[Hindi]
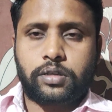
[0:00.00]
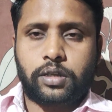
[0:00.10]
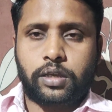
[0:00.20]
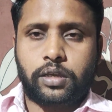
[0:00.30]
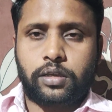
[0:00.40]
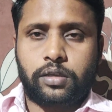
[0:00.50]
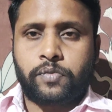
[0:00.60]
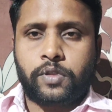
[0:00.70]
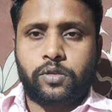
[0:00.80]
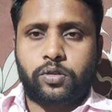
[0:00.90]
करेंगे
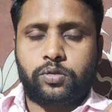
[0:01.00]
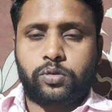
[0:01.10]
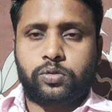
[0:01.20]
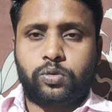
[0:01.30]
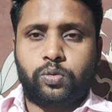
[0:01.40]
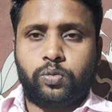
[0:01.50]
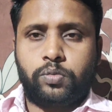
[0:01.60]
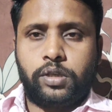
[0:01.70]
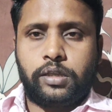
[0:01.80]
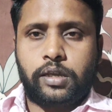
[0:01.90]
तो दोस्तों
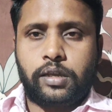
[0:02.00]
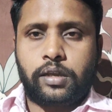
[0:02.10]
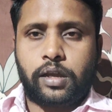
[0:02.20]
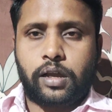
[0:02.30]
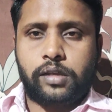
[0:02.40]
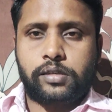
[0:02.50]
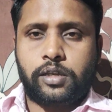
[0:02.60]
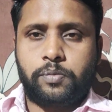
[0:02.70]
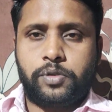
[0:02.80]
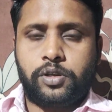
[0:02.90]
उम्मीद है आज
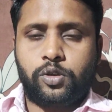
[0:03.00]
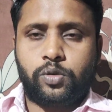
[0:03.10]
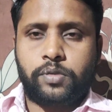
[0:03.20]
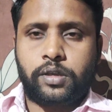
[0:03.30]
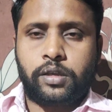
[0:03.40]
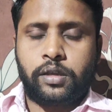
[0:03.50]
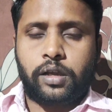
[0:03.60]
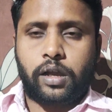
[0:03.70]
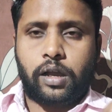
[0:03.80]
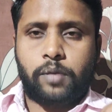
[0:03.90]
की वीडियो में
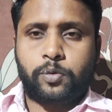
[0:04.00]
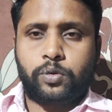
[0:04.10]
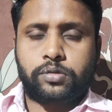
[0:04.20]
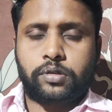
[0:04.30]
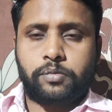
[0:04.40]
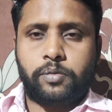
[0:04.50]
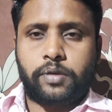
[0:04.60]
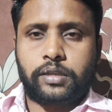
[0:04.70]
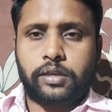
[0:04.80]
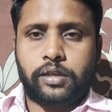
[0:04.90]
आपको सभी
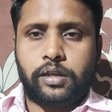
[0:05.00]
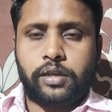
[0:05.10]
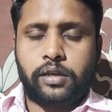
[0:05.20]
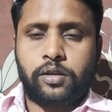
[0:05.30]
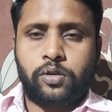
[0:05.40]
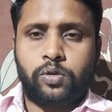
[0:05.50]
बातें क्लियर